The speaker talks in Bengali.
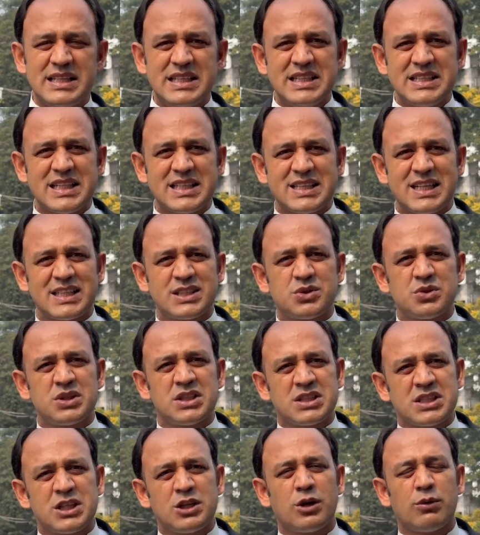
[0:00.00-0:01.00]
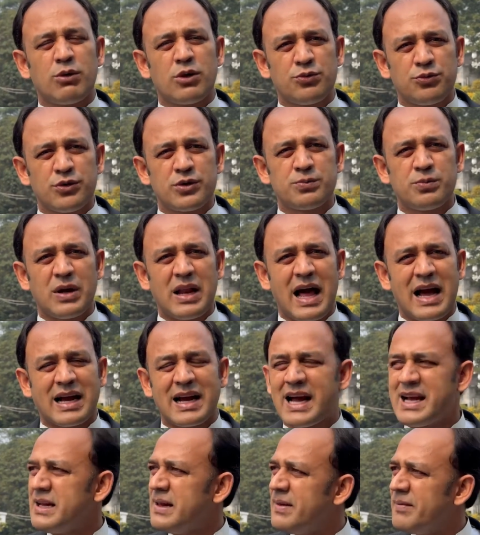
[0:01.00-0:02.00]
নিজেদের যদি তৃণমূল ফুটবল
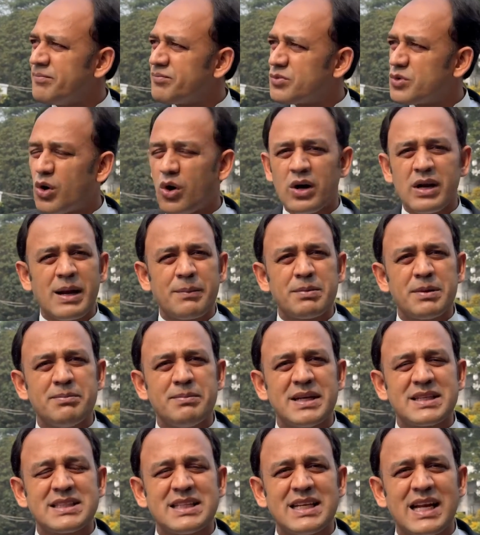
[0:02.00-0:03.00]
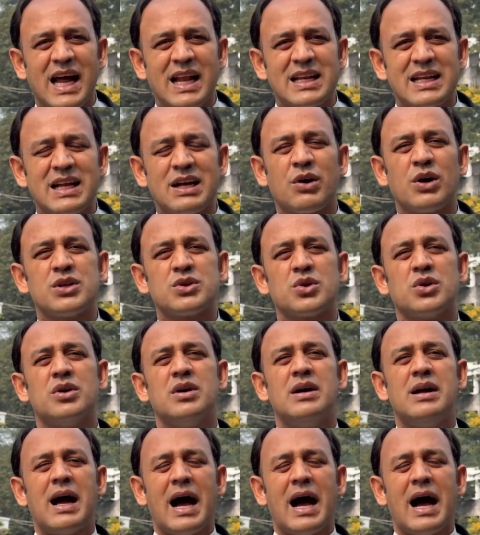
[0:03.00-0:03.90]
আগায় তখন আপনি মেসিরে আনলে হয়তো